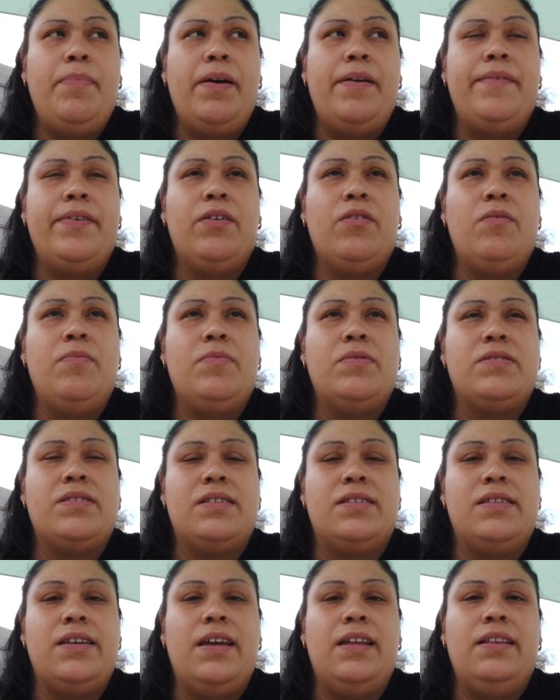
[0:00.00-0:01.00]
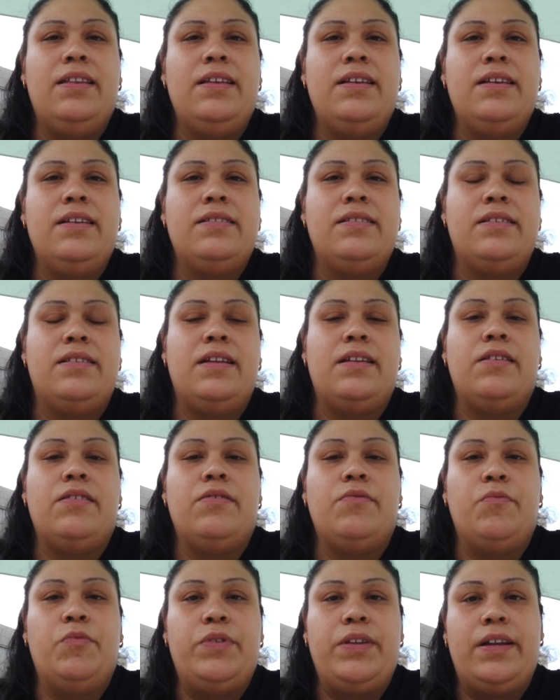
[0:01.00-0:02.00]
para ver cómo se siente, si
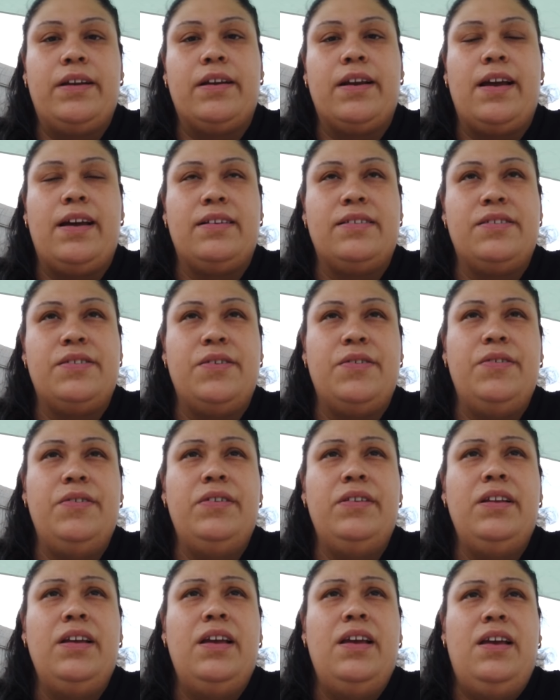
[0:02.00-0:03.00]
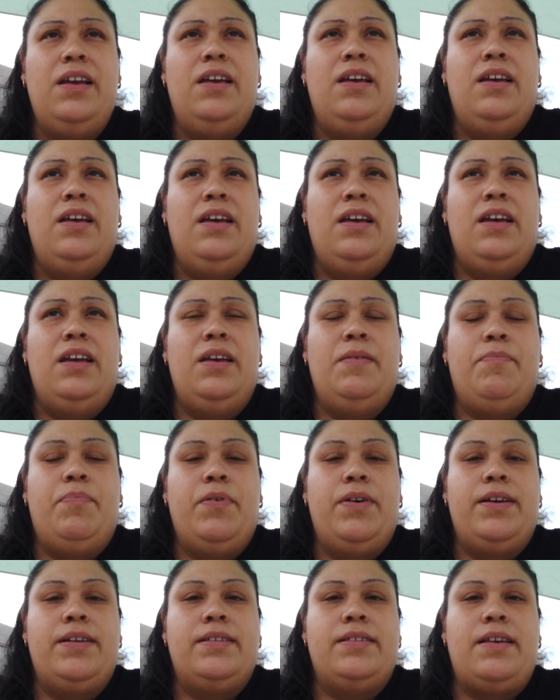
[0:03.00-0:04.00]
tienen una reacción. Y
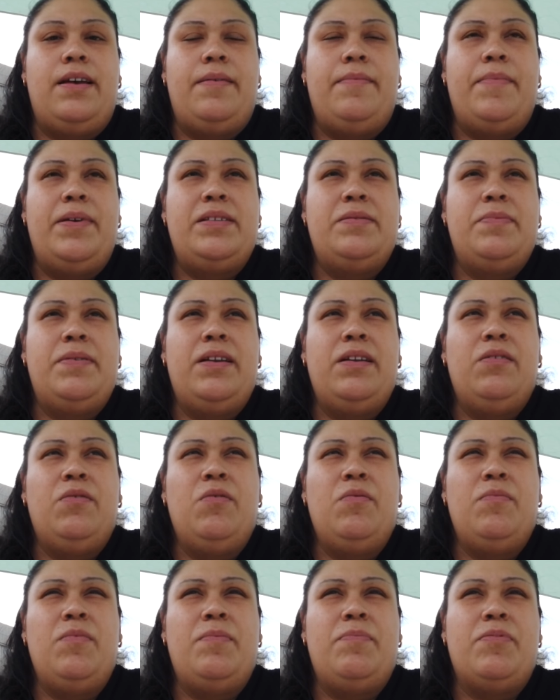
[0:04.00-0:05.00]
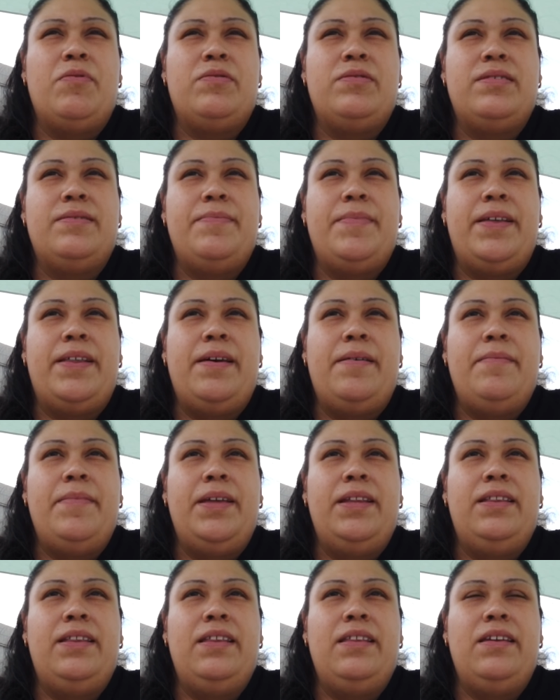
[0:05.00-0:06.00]
pues um, va a esperar como
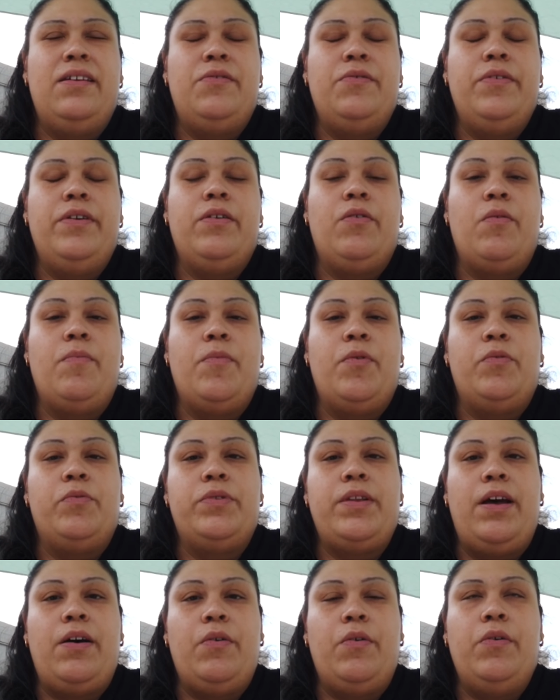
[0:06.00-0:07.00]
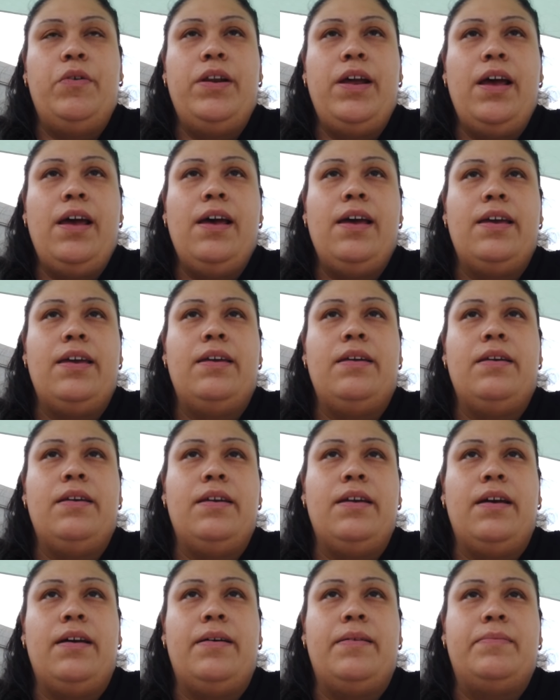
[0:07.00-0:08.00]
aproximadamente, dijeron que como una hora
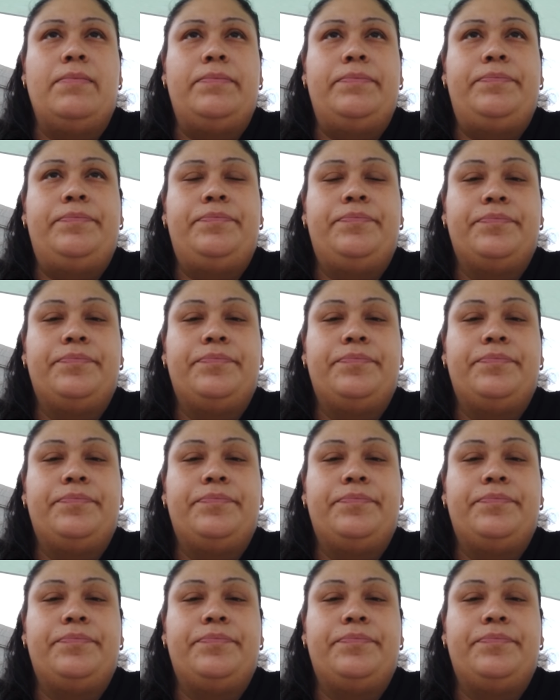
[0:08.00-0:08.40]
y um,